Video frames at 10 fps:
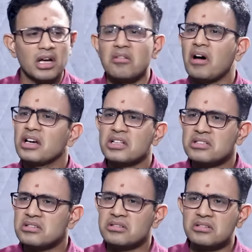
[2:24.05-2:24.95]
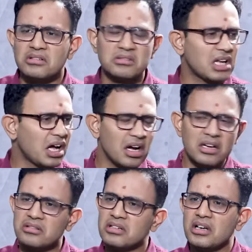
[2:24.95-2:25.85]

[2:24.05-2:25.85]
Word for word: నాకు వాడు తెలుసు నాకు